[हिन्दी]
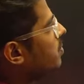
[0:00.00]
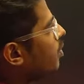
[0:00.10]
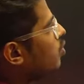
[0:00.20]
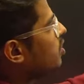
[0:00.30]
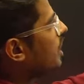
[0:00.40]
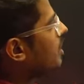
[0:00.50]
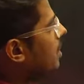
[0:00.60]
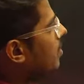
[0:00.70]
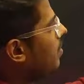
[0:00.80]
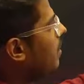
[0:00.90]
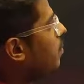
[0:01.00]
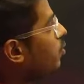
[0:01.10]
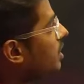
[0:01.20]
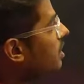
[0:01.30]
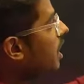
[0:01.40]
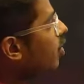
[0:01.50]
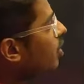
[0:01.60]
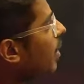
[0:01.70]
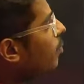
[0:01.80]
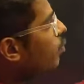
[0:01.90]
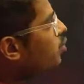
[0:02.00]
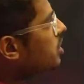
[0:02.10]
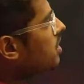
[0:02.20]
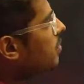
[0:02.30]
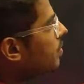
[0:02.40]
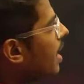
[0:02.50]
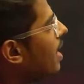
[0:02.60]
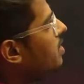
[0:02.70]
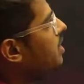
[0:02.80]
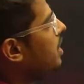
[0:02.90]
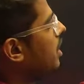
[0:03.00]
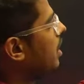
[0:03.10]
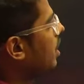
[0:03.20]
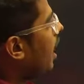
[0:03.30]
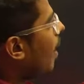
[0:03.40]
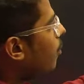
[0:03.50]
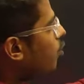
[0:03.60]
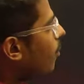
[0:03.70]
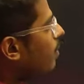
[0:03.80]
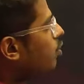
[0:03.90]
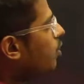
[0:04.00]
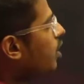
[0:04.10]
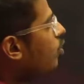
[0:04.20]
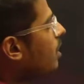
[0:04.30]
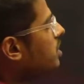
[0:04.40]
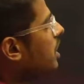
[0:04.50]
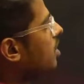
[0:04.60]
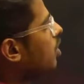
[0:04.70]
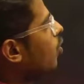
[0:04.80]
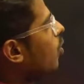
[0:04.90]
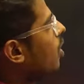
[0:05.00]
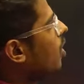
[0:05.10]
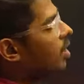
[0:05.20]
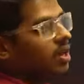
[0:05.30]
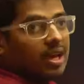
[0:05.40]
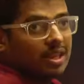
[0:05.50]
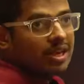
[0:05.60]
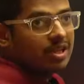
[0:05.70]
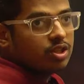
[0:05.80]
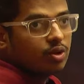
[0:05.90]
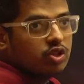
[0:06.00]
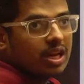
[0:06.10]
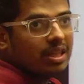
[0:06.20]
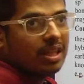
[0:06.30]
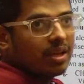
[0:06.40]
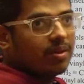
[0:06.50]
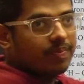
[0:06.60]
पे क्वेश्चन आता है मैं आपको ये दिखा रहा हूँ कि आपको क्वेश्चन समझ में आना चाहिए आपको टॉपिक तो क्लियर होना चाहिए ना देखो कि किधर किधर से क्वेश्चन आता है